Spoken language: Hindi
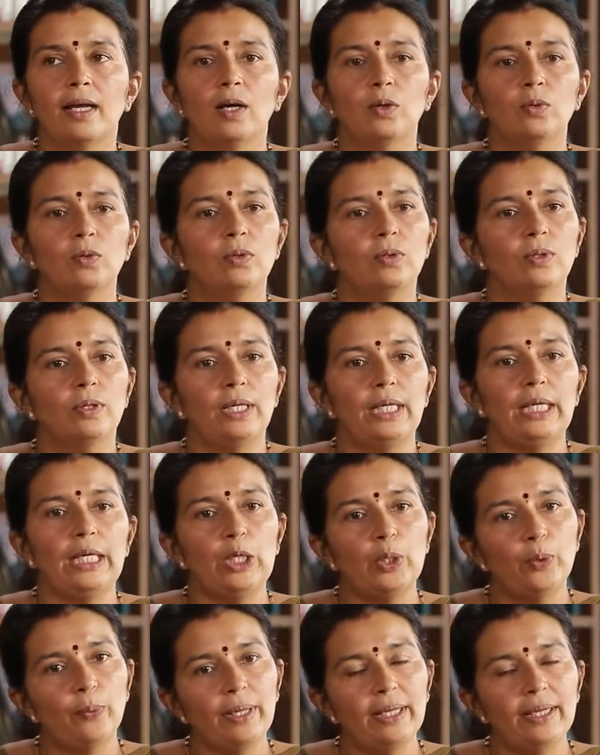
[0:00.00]
पहले
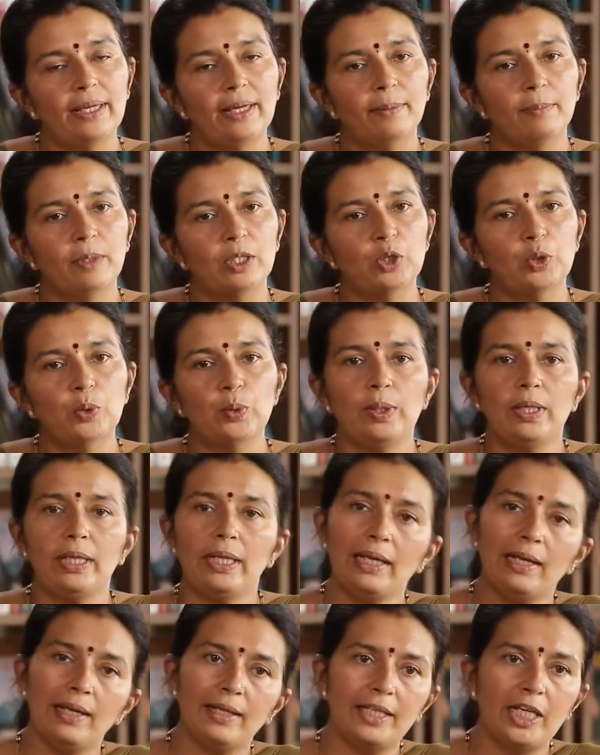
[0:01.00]
हम
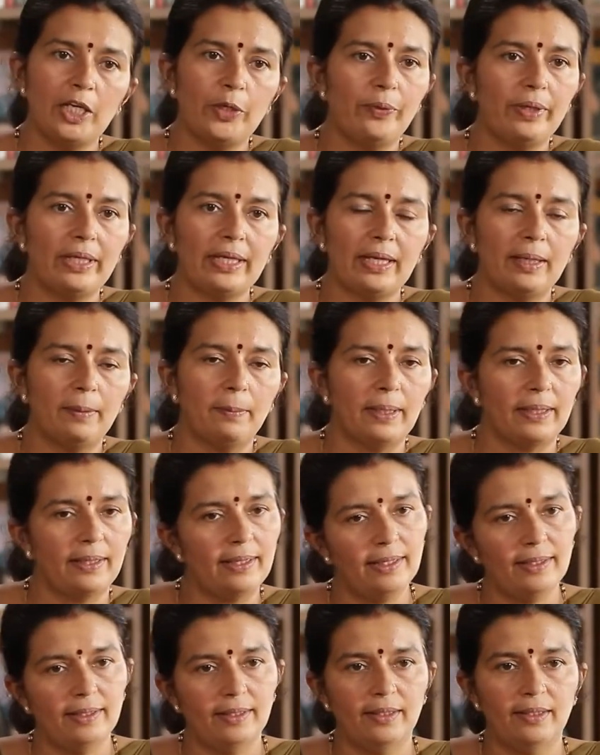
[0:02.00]
हाजिर
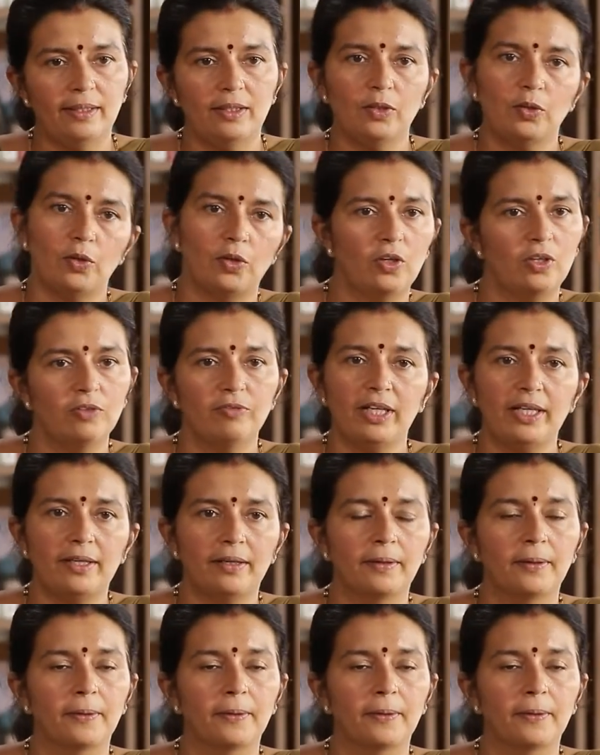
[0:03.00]
और गैर हाजिर के